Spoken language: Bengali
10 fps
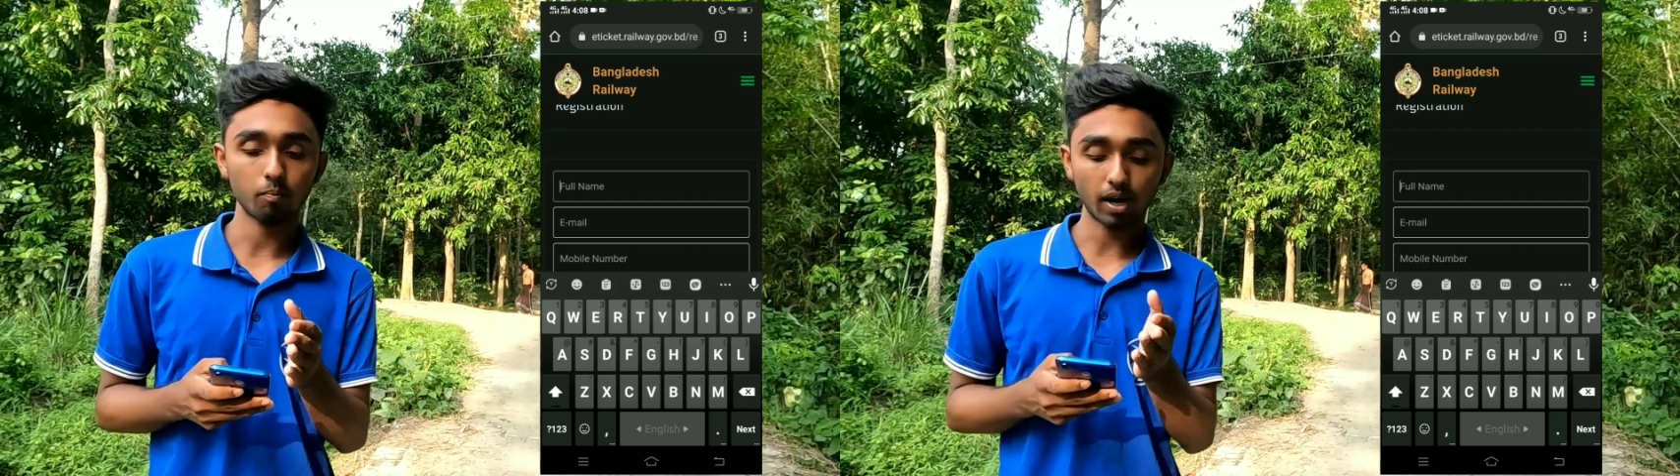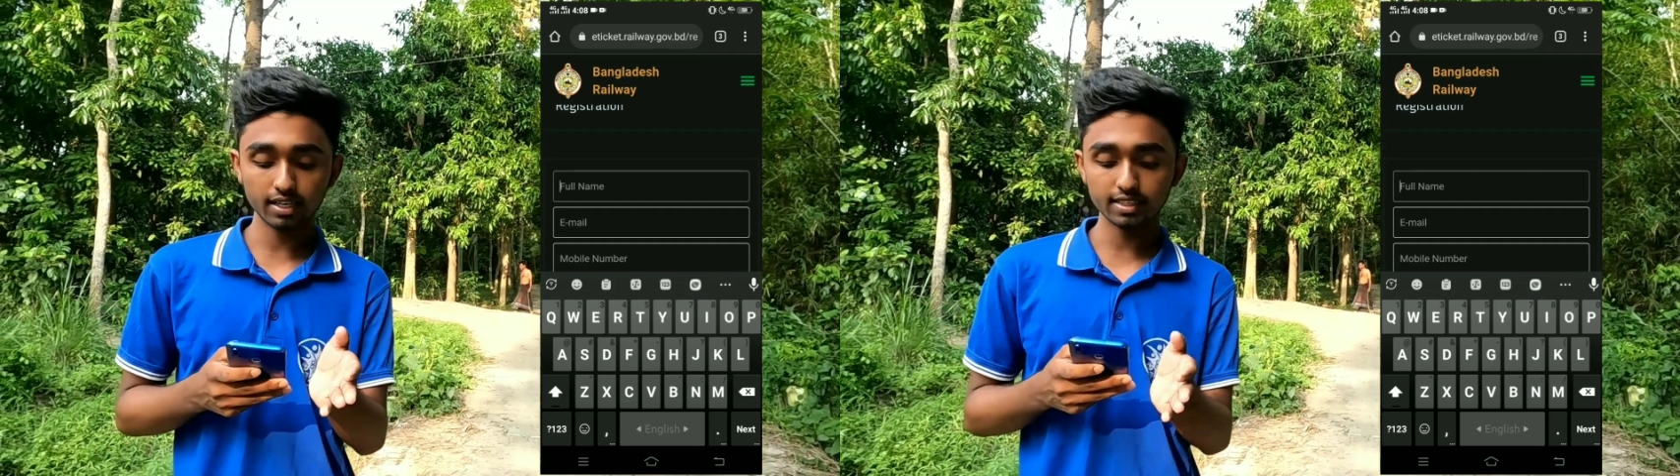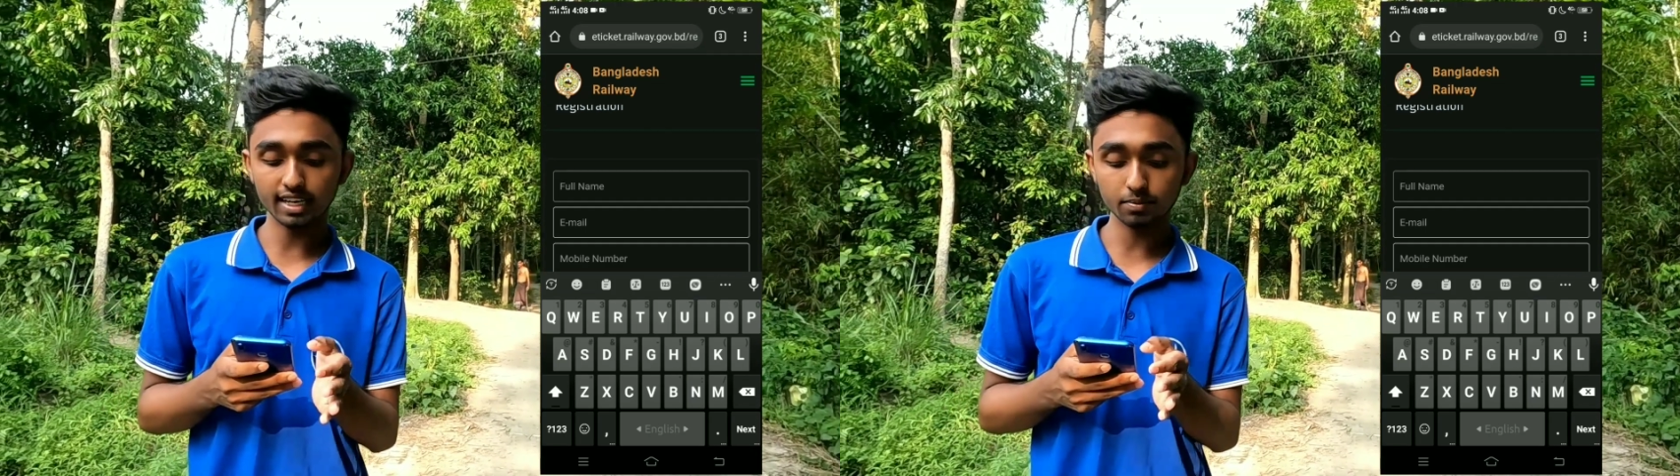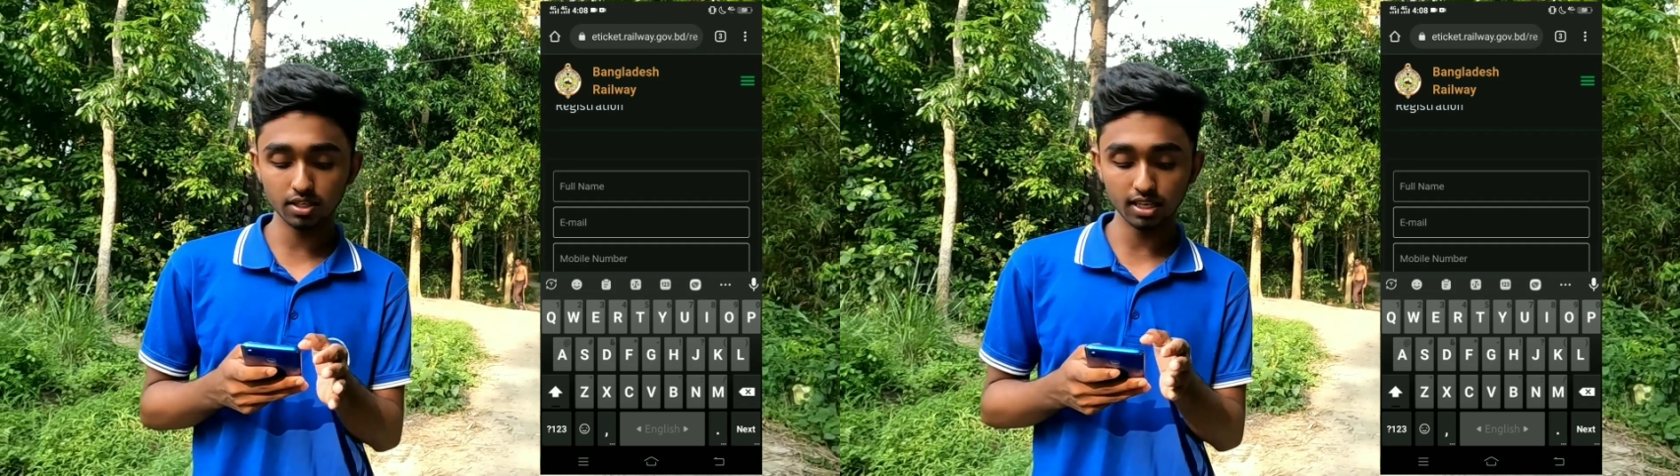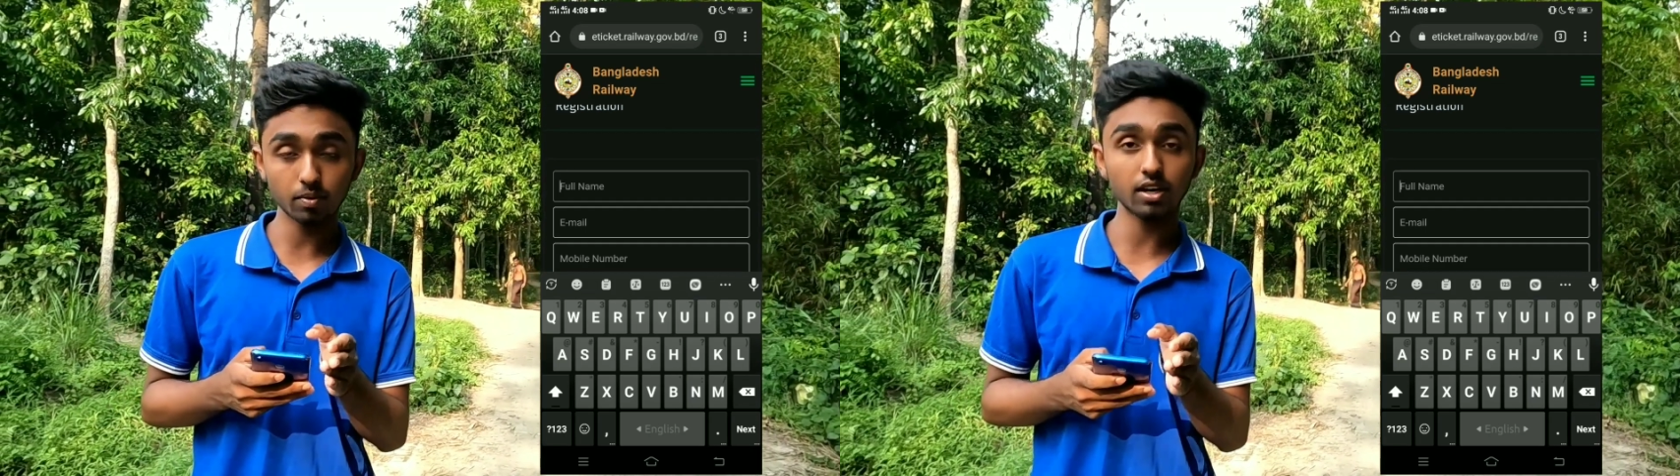বার্থডে
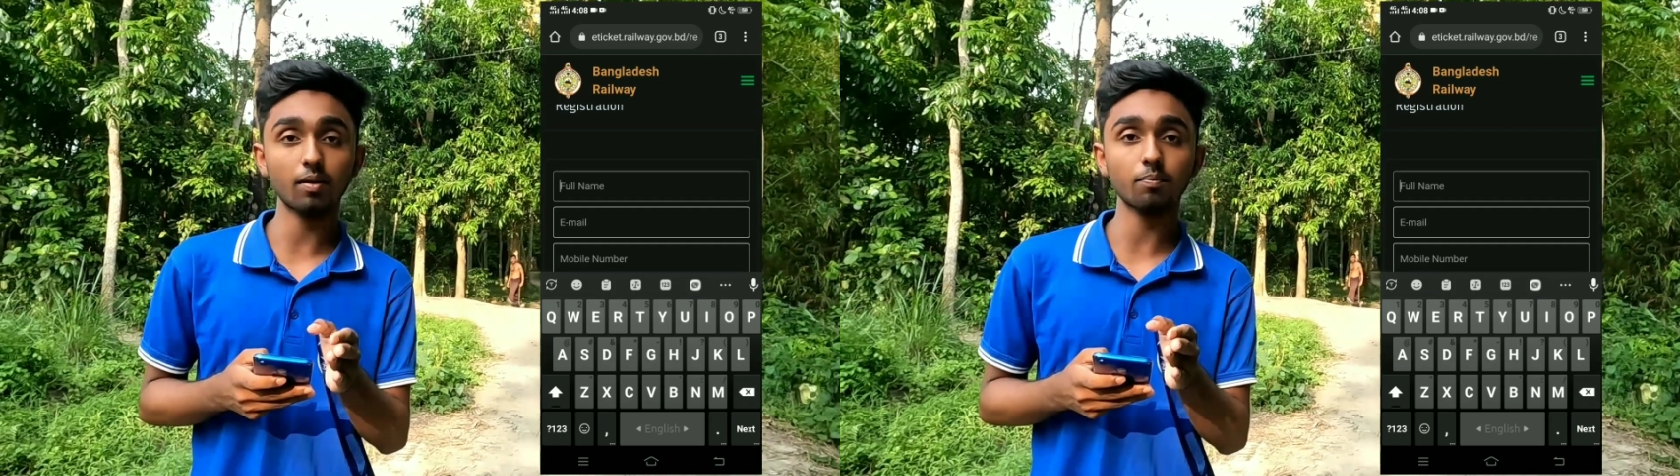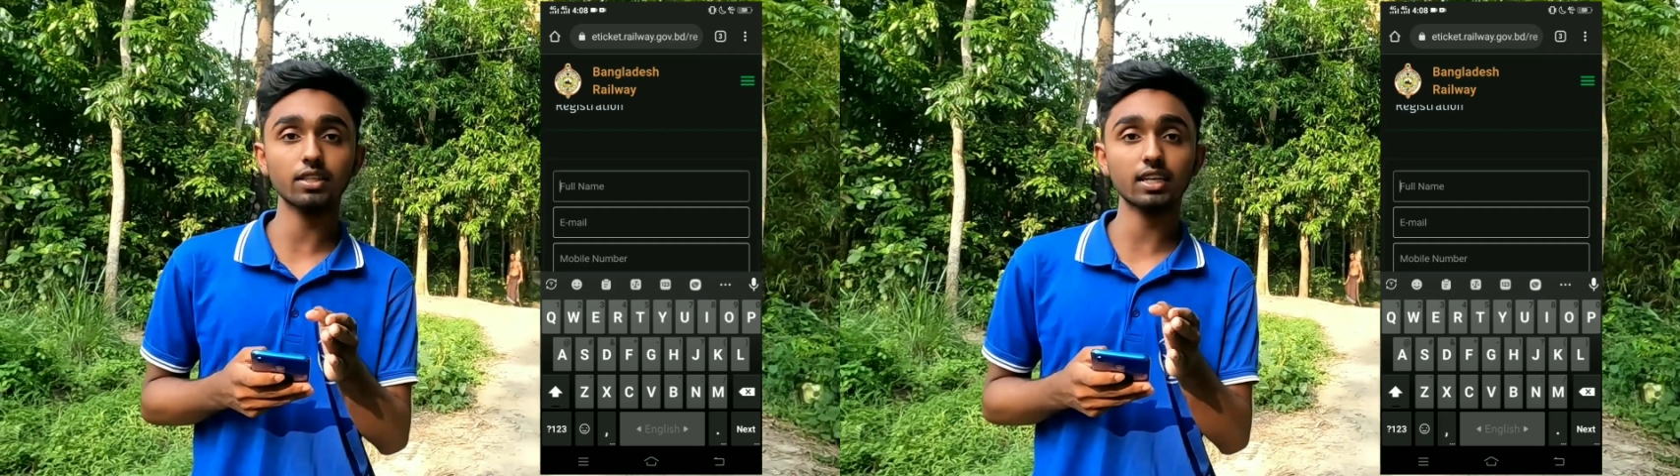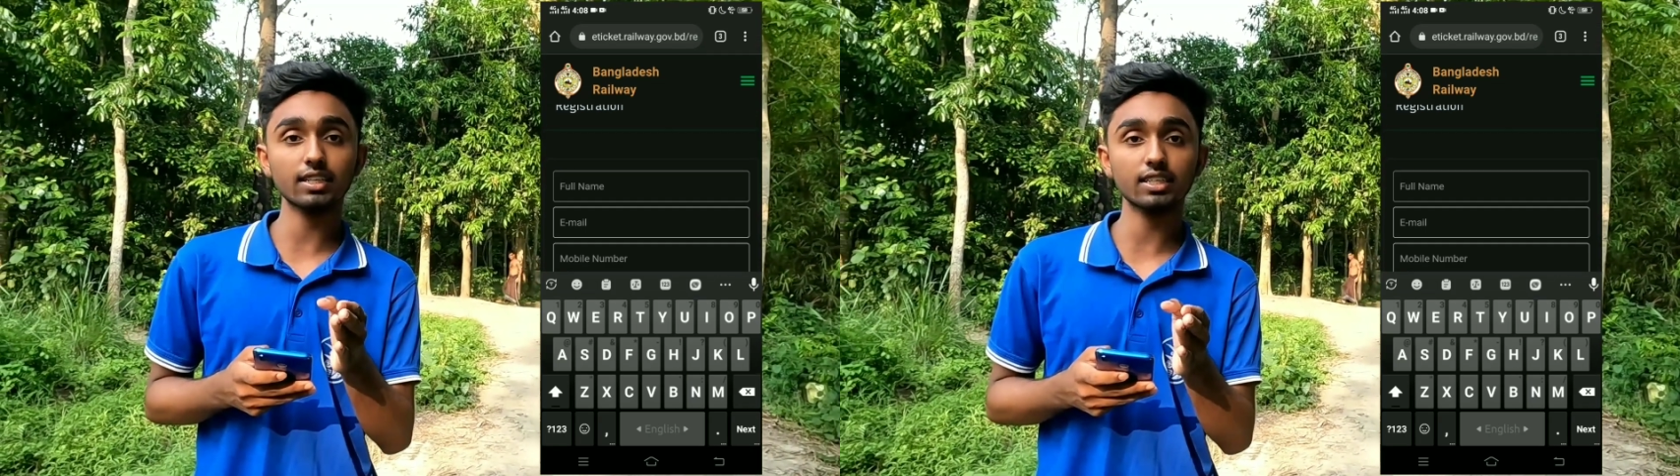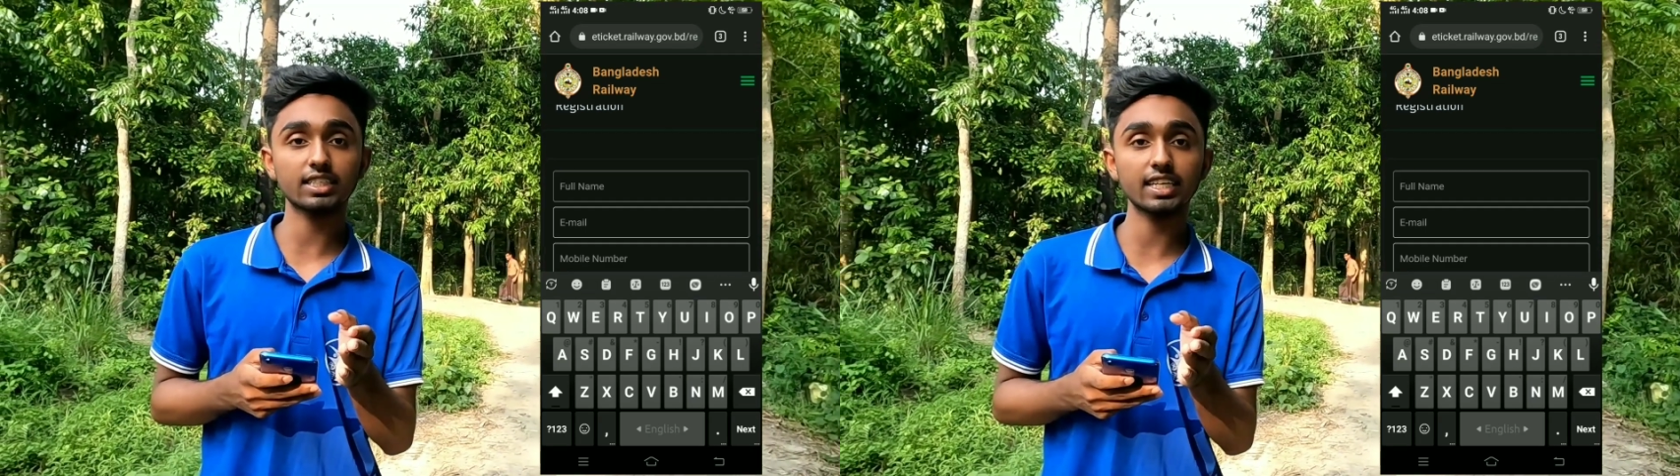সার্টিফিকেট আপনারা আপনাদের কাছে